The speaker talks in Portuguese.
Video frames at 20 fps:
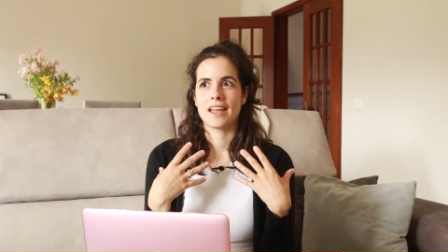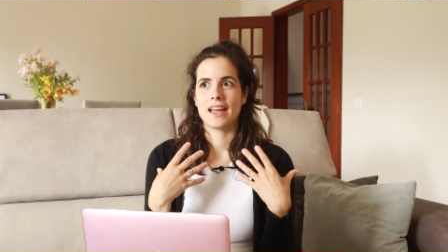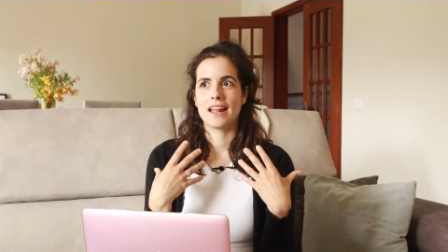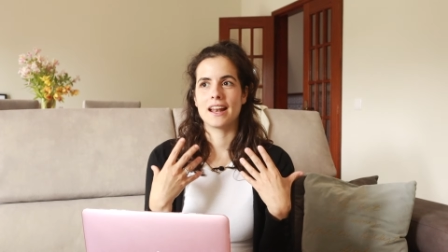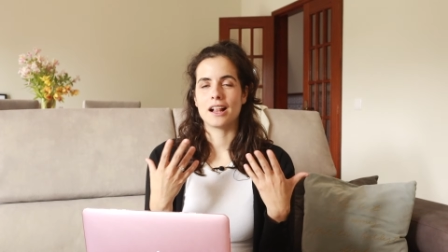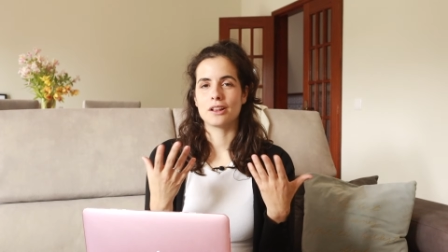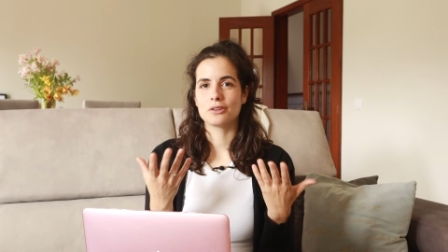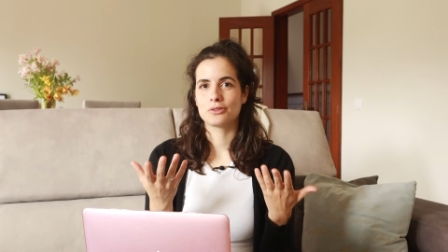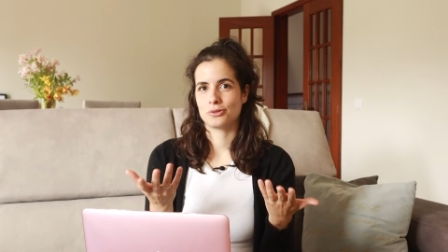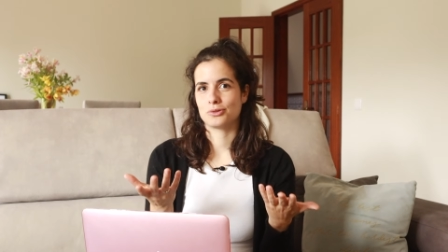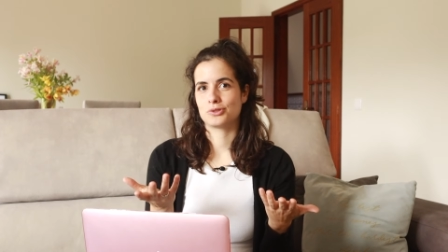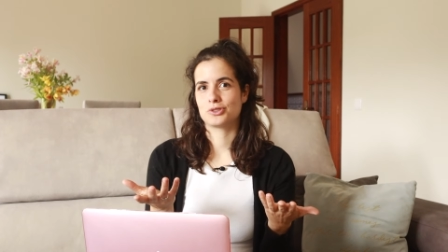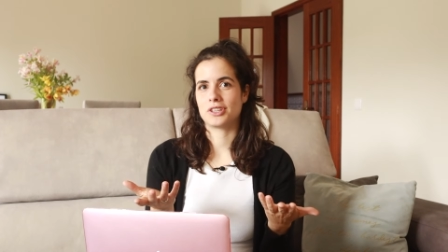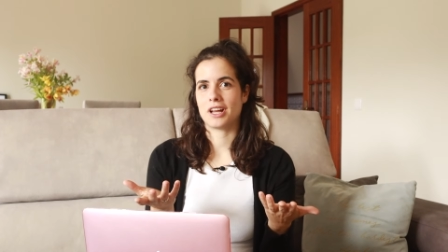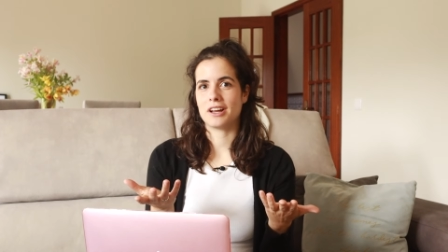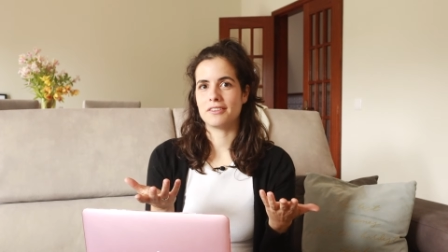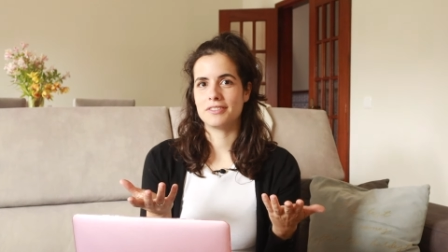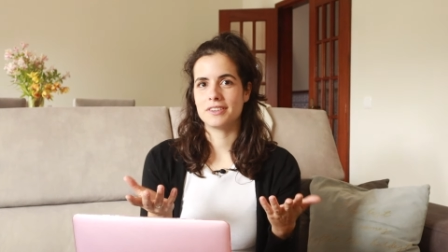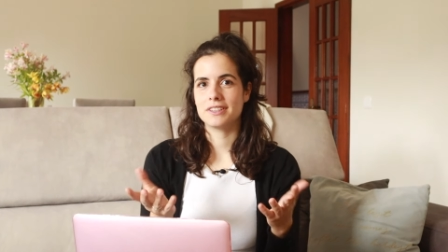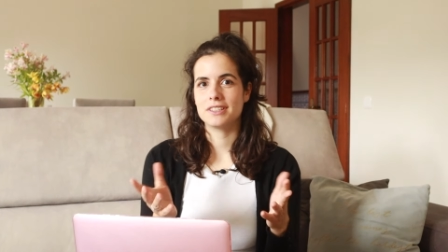era algo que eu
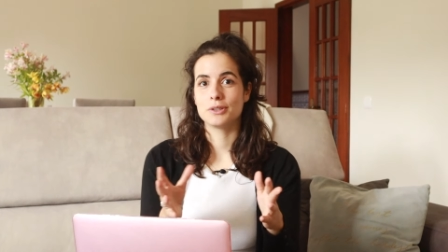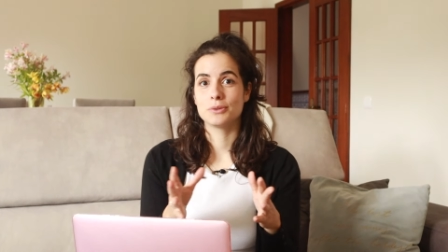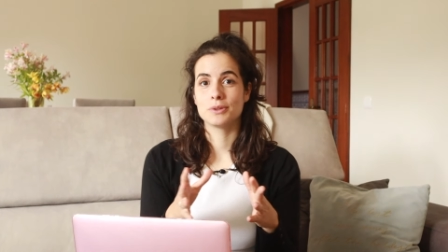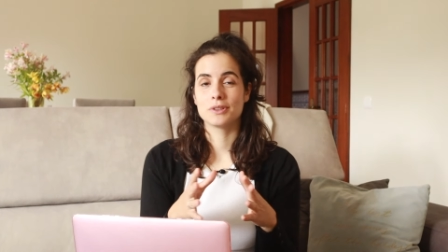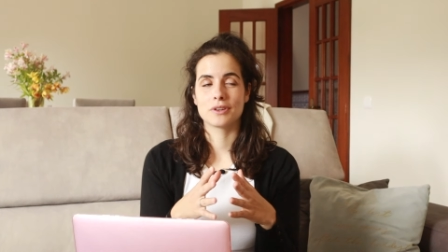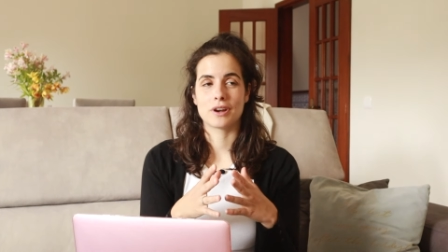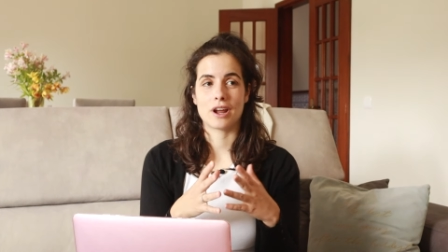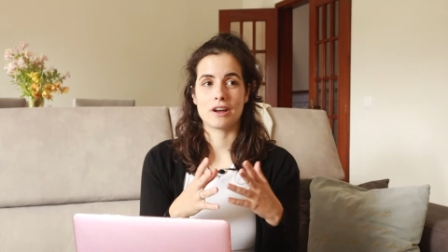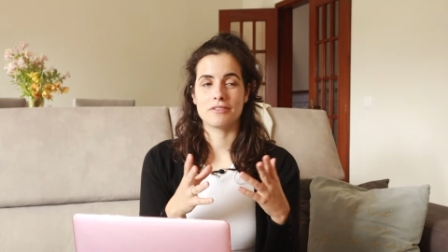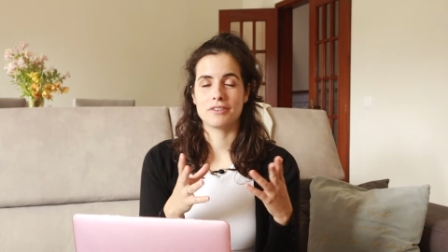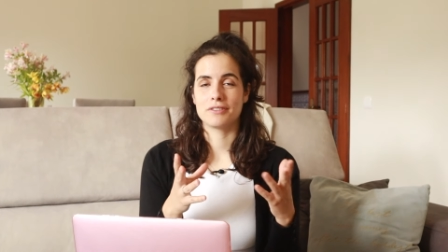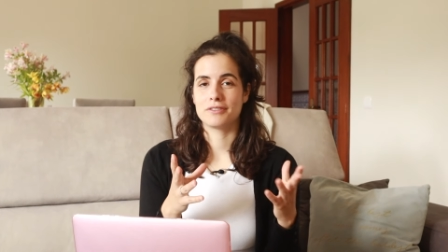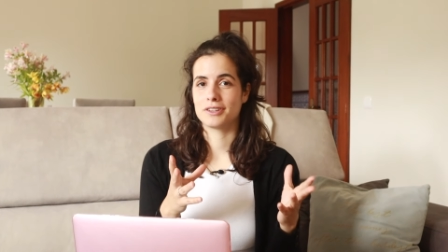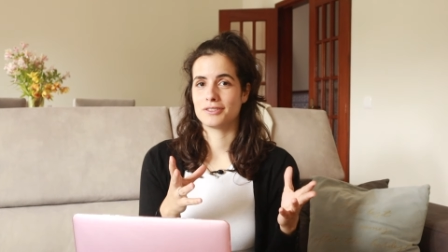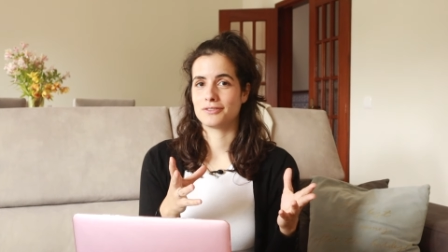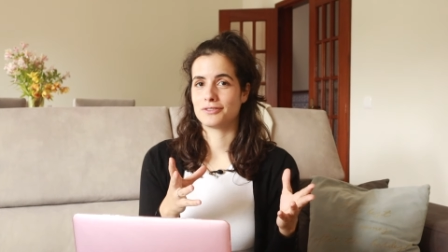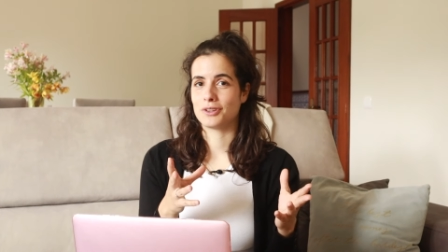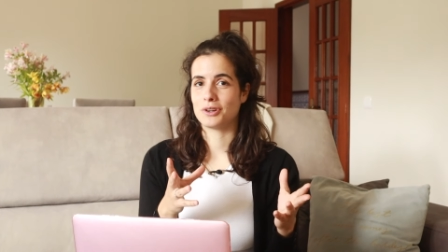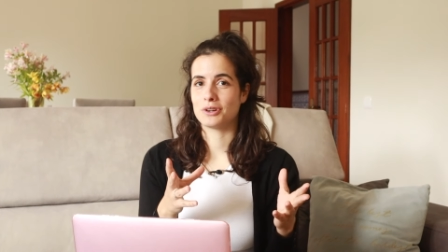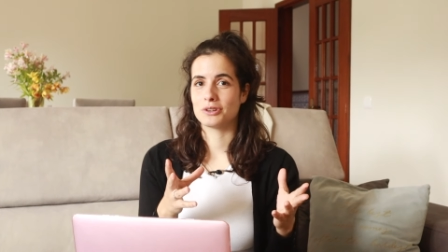gostava. Eu adorava ver
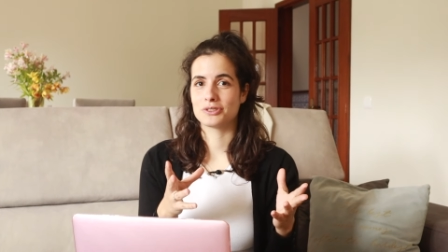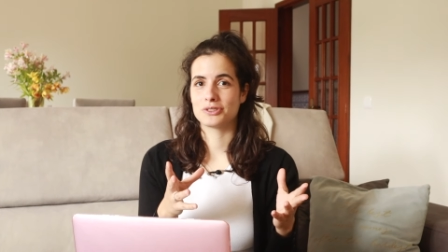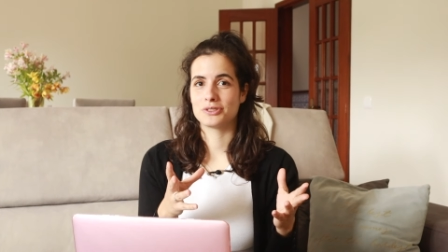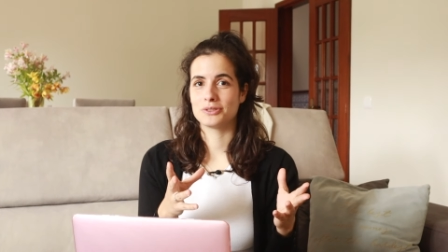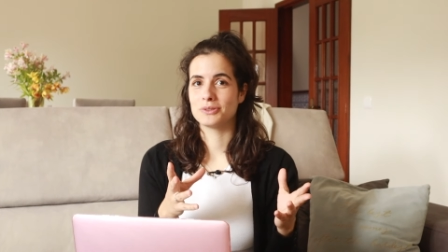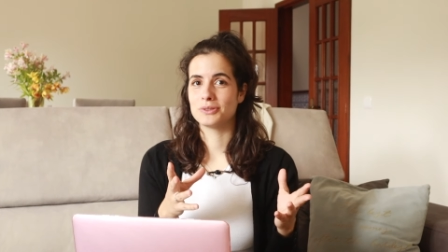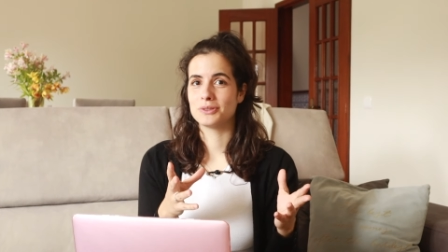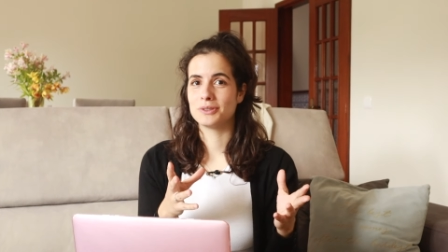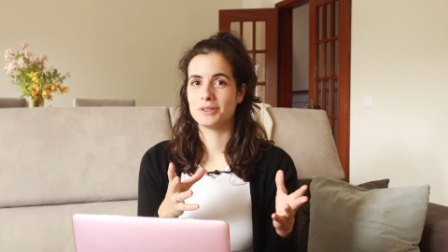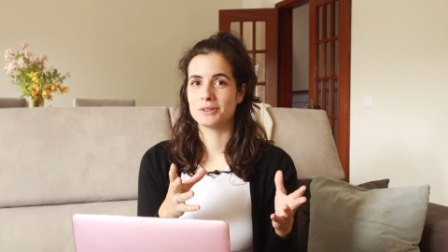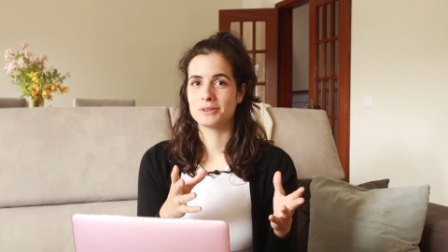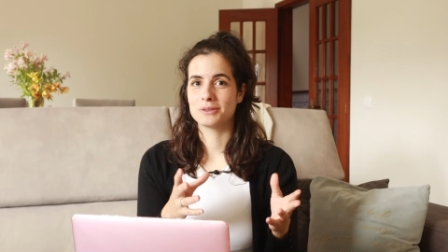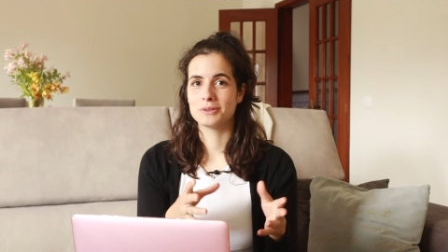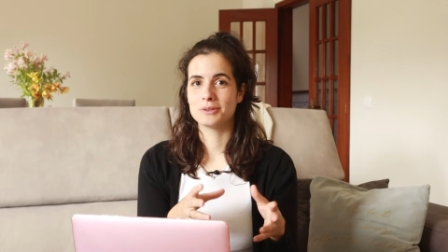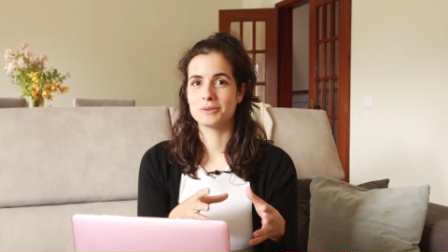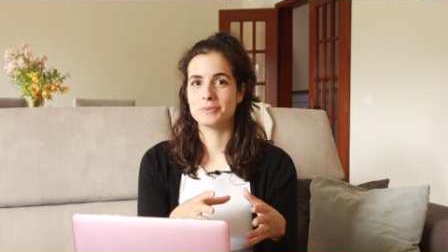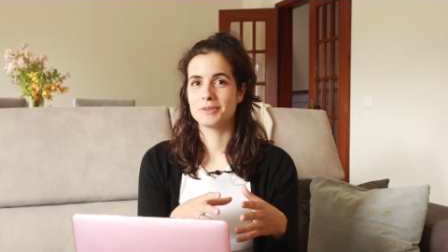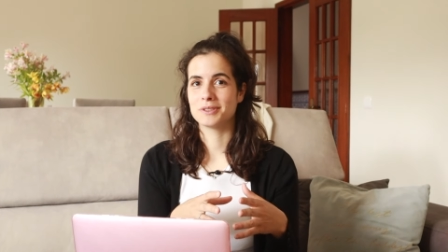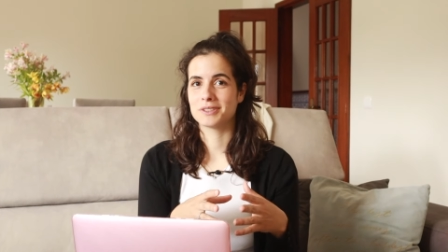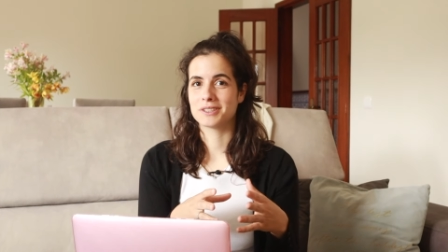vlogs no
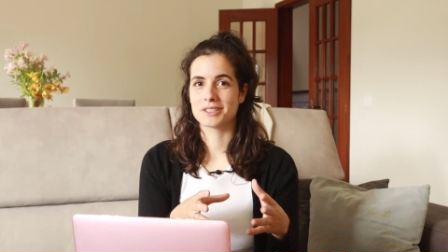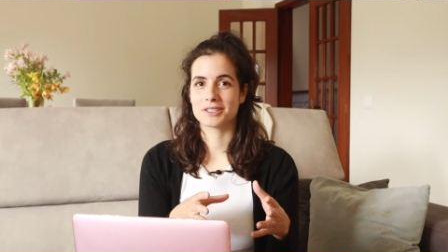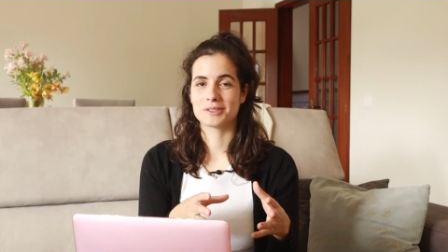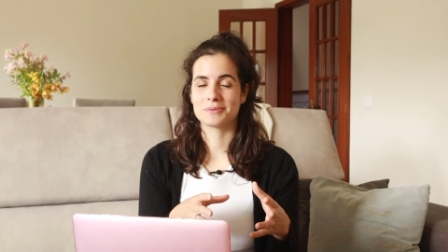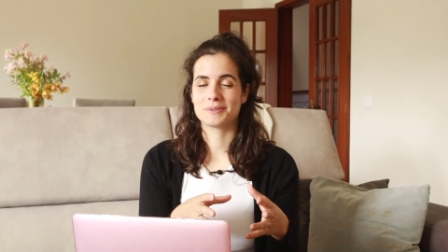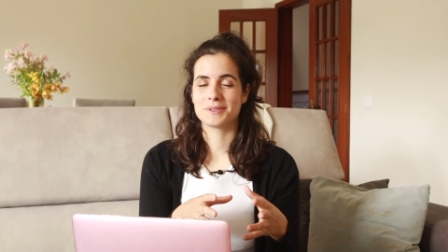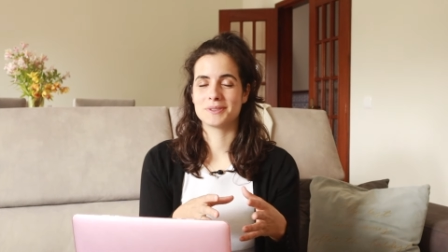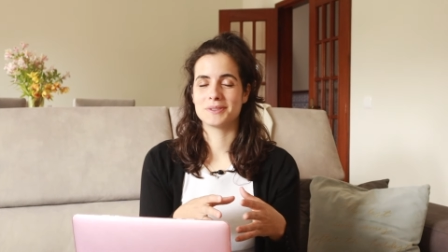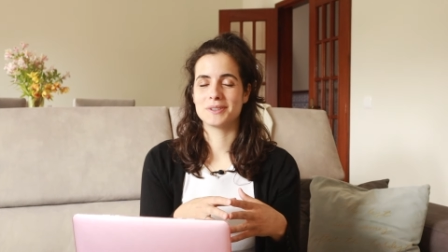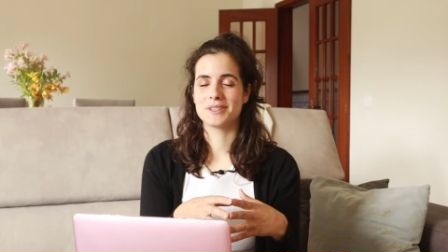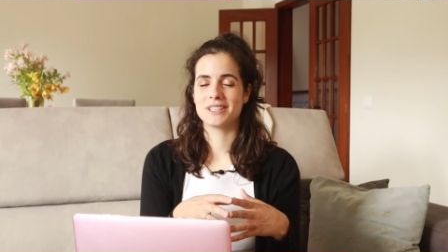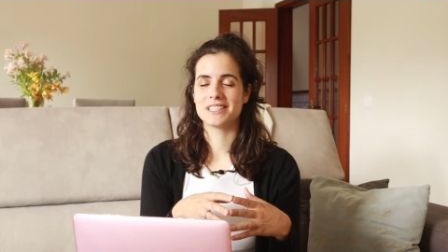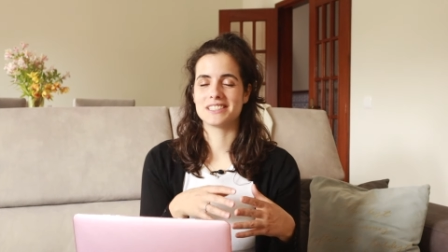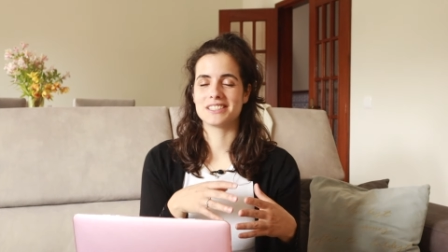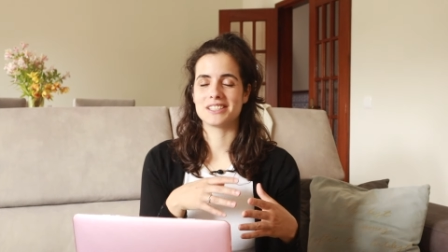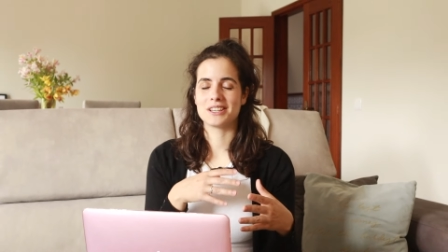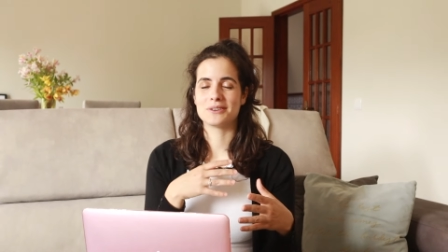YouTube de outras pessoas,